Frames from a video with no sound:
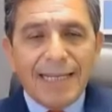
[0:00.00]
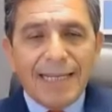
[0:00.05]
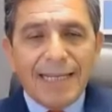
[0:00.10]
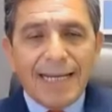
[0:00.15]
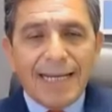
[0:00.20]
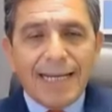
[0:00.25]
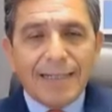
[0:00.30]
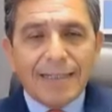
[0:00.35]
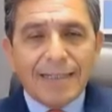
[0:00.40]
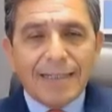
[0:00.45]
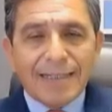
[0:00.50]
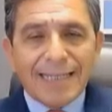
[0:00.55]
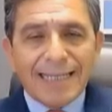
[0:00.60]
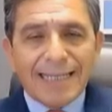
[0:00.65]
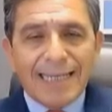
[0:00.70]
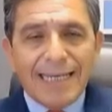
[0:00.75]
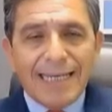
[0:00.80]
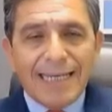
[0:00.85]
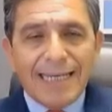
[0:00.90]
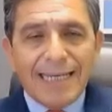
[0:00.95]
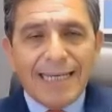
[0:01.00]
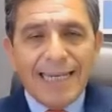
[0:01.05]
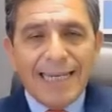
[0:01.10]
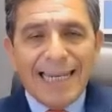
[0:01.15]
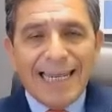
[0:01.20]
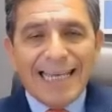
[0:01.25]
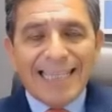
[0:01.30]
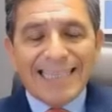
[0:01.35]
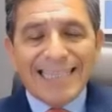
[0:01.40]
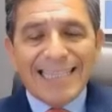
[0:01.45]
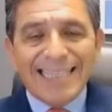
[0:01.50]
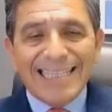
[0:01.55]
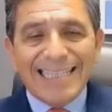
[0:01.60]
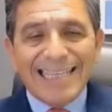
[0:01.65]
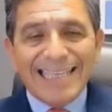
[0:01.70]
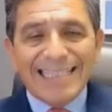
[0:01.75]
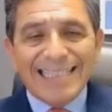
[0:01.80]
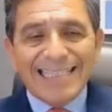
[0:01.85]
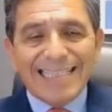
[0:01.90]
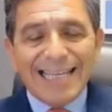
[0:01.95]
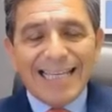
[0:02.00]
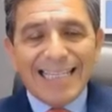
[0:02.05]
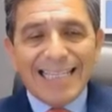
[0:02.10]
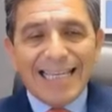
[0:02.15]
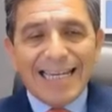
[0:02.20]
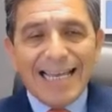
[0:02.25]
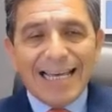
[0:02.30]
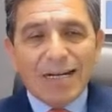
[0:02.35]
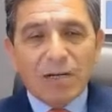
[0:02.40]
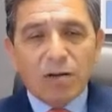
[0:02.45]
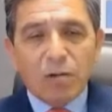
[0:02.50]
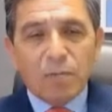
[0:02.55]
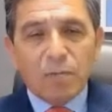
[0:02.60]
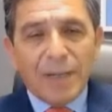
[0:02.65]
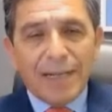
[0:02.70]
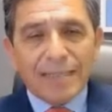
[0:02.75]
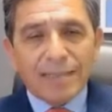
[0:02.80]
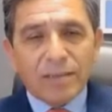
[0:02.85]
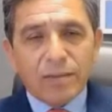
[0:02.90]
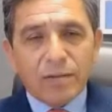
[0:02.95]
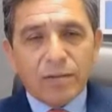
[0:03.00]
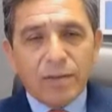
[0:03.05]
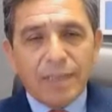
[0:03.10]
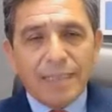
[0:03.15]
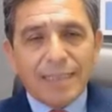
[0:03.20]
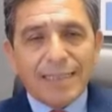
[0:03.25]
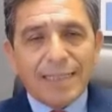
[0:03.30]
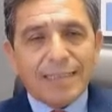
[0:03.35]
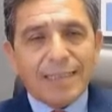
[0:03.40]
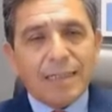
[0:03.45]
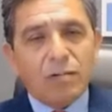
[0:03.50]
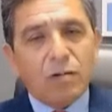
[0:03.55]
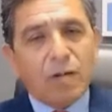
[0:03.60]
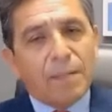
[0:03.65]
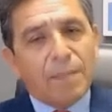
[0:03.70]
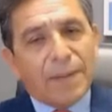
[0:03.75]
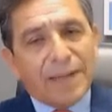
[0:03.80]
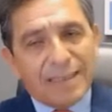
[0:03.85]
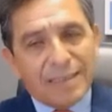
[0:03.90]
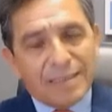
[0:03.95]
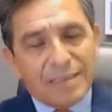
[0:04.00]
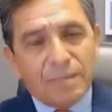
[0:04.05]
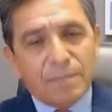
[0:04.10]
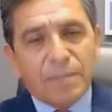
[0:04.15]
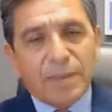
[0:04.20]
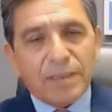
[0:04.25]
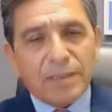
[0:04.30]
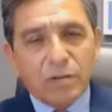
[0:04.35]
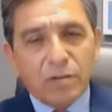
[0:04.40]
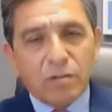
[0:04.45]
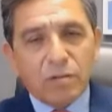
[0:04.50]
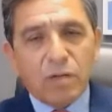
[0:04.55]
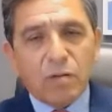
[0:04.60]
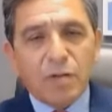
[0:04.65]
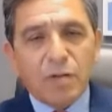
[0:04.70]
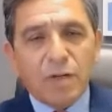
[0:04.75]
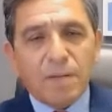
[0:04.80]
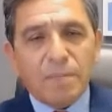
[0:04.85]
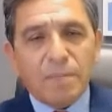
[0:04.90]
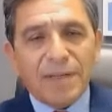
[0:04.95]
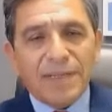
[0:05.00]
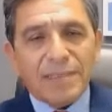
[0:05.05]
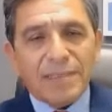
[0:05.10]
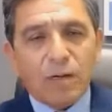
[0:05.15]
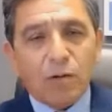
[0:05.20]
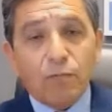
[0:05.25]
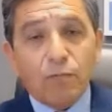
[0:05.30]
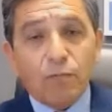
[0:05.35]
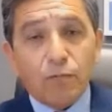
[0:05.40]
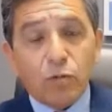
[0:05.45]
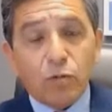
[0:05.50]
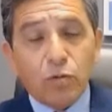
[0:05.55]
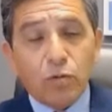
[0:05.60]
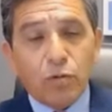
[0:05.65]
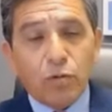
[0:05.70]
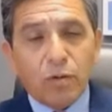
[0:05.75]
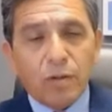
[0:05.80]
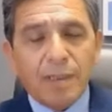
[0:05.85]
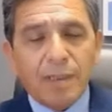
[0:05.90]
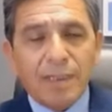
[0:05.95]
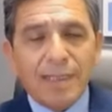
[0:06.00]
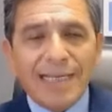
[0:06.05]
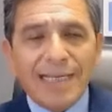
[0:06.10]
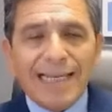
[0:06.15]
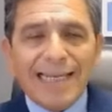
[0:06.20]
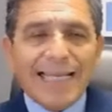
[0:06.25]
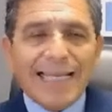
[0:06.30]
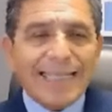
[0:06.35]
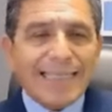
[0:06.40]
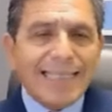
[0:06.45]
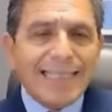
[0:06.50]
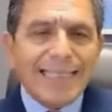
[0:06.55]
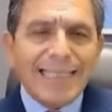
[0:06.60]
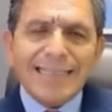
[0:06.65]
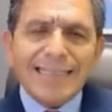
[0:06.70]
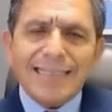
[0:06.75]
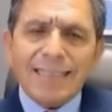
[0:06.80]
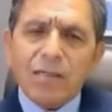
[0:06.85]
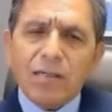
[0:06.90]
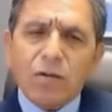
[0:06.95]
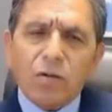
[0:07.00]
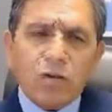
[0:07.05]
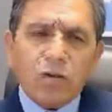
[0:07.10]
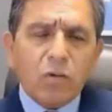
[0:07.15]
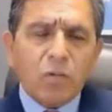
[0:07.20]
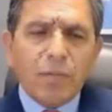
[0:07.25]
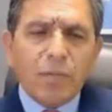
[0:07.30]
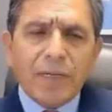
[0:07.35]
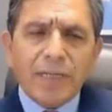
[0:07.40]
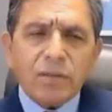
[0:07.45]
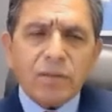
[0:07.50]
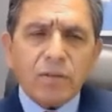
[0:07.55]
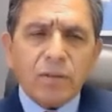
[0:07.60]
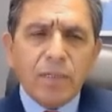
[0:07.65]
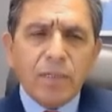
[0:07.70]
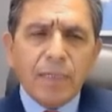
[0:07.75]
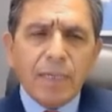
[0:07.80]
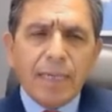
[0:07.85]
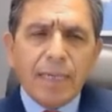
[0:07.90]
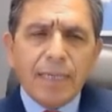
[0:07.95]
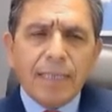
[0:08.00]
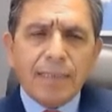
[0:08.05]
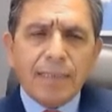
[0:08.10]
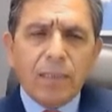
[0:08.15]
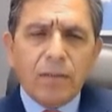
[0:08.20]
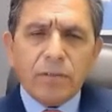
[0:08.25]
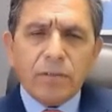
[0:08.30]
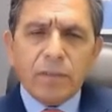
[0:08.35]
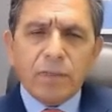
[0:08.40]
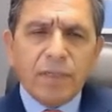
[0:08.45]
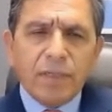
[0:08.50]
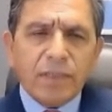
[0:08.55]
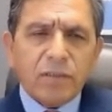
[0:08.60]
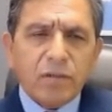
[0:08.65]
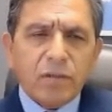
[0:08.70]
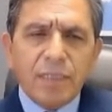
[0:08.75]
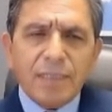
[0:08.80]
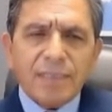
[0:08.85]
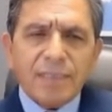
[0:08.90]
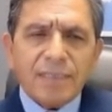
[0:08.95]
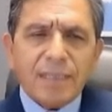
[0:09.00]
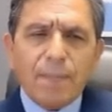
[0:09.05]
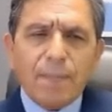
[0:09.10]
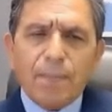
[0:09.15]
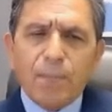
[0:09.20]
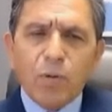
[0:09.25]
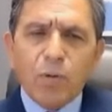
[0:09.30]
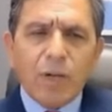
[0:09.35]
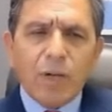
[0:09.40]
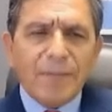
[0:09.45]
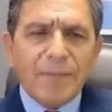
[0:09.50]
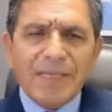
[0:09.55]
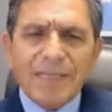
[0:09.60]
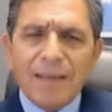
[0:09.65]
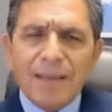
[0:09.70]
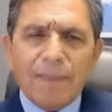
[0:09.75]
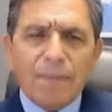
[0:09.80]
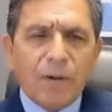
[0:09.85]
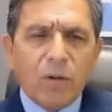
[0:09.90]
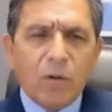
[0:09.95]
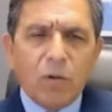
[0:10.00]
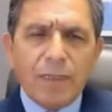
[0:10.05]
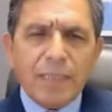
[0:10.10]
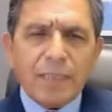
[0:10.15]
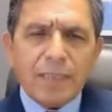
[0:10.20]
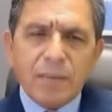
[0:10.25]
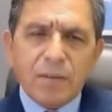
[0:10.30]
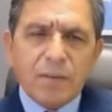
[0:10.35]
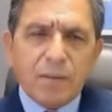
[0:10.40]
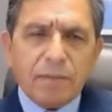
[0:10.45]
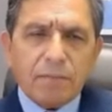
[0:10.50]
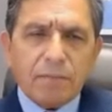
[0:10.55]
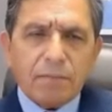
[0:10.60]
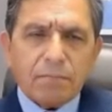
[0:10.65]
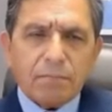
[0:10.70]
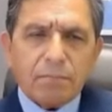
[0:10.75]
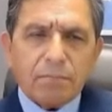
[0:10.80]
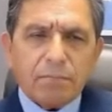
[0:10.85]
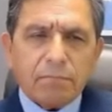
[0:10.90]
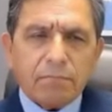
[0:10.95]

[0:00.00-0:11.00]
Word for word: tal manera que la tendencia de largo plazo es a tener una participación en una empresa con futuro la tendencia de corto plazo de los inversionistas es puramente especulativa.